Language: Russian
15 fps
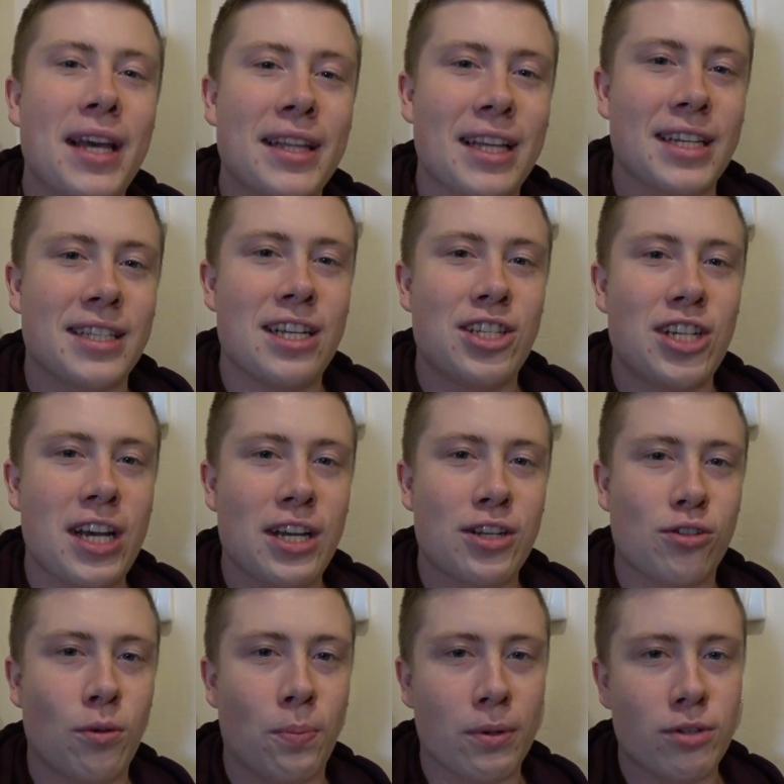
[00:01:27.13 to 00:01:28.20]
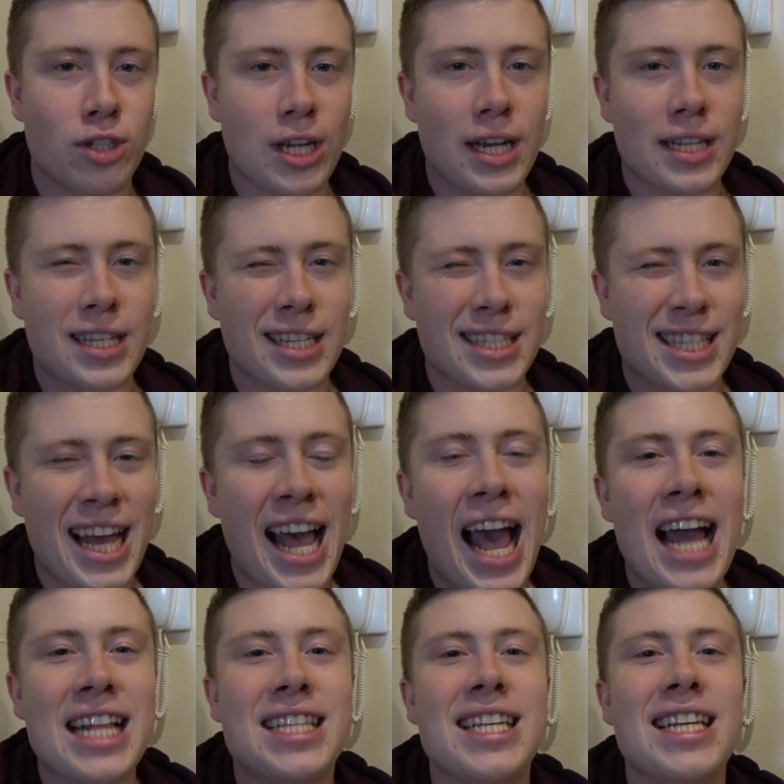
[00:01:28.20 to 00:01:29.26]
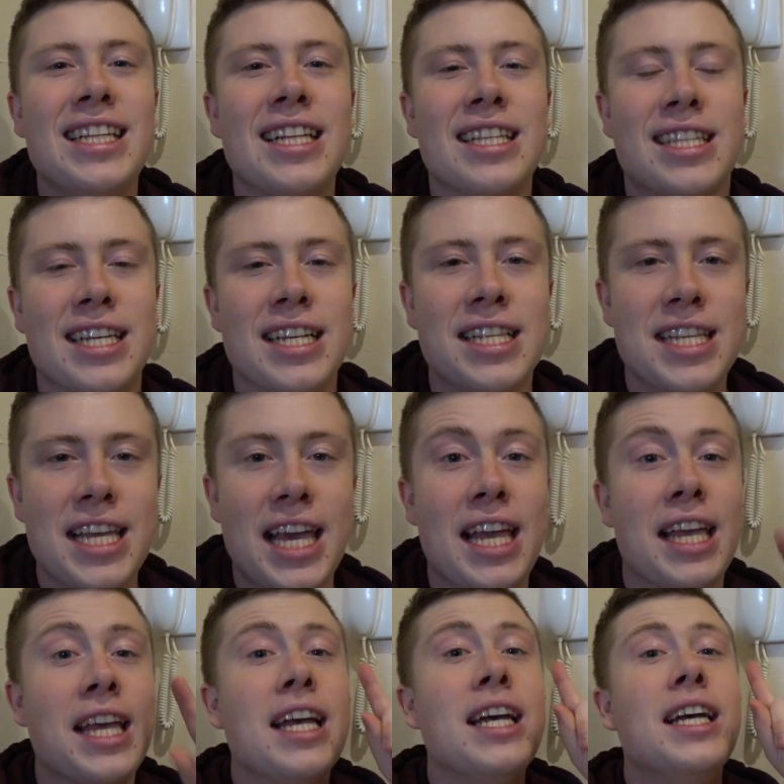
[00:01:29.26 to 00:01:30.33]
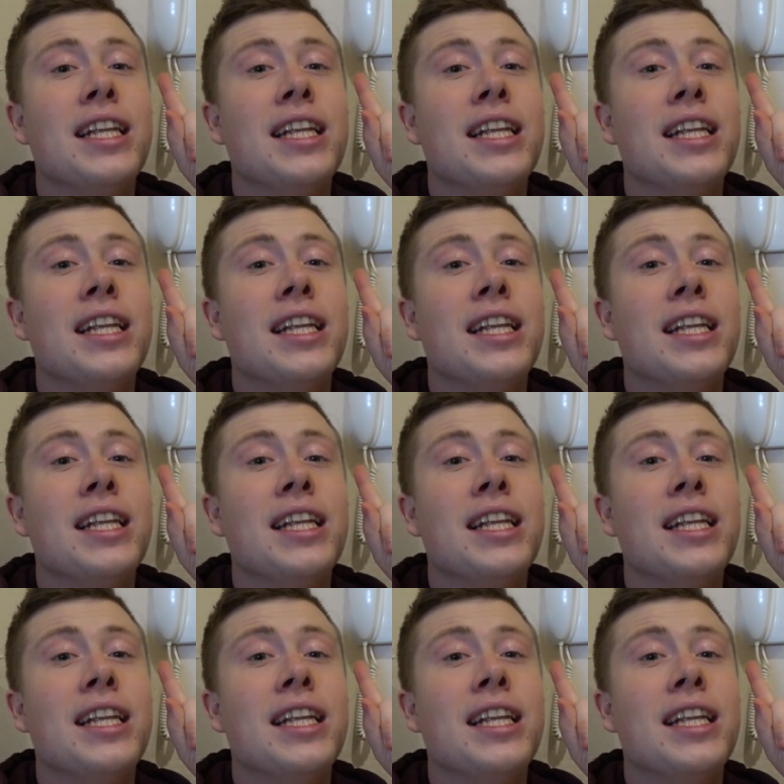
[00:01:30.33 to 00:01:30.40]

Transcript: Это означает, что, получается, за 11 дней